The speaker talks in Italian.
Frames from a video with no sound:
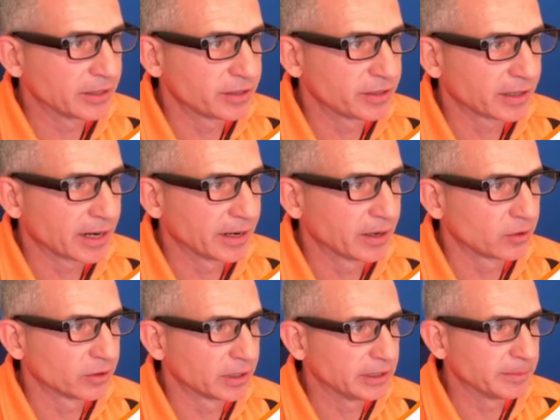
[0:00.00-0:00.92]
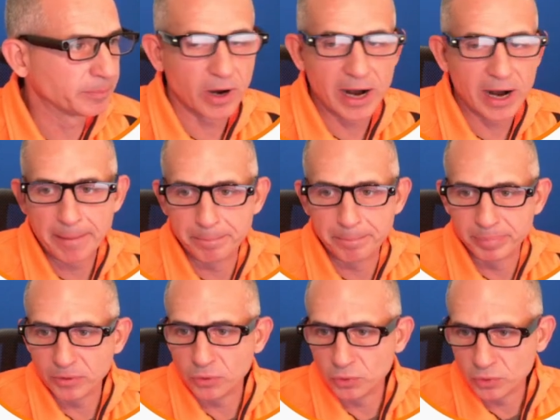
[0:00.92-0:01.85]
ci sarà una cosa tipo app
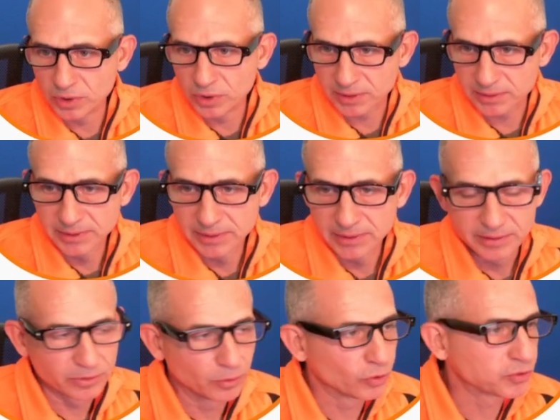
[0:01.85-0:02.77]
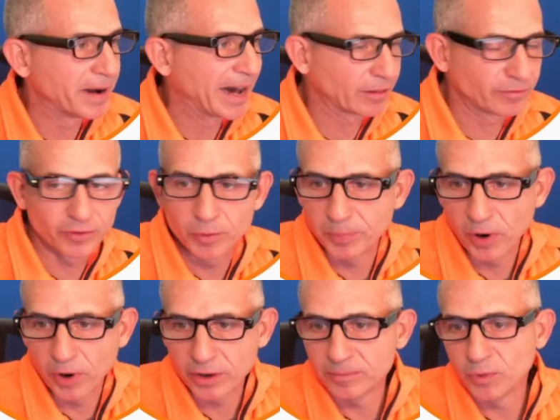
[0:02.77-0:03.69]
look. Sullo smartphone poi comunque